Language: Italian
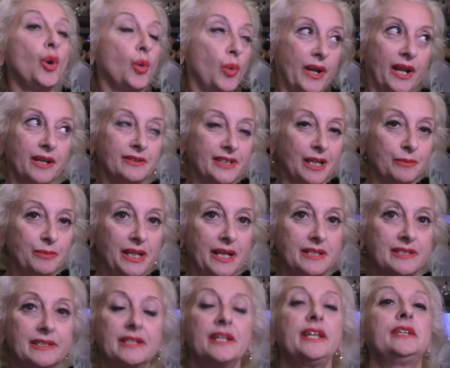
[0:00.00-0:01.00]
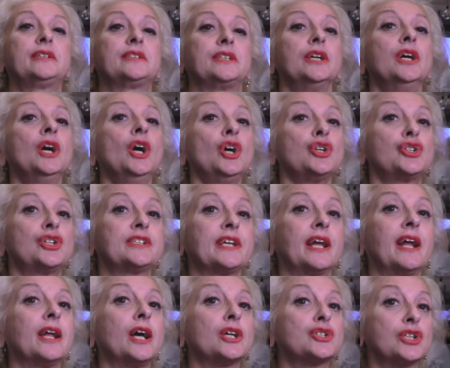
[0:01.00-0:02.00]
40.000 iscritti, ci
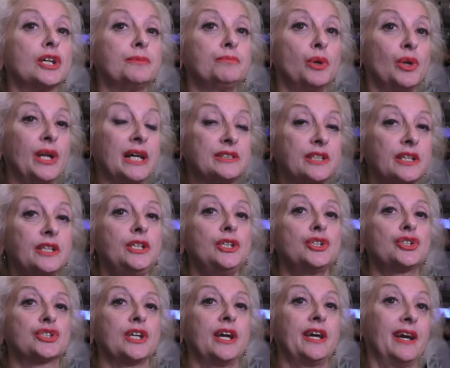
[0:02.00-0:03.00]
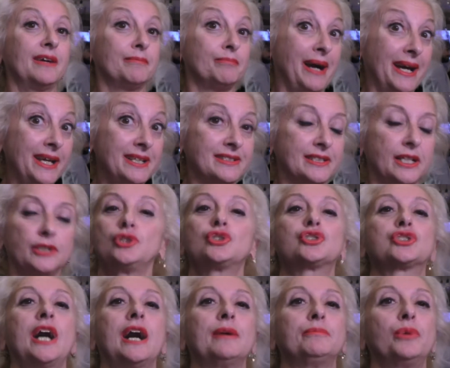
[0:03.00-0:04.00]
sarà la sciabolatrice, maestra di
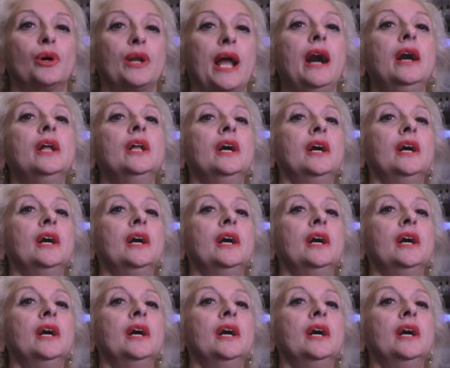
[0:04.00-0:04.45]
sciabola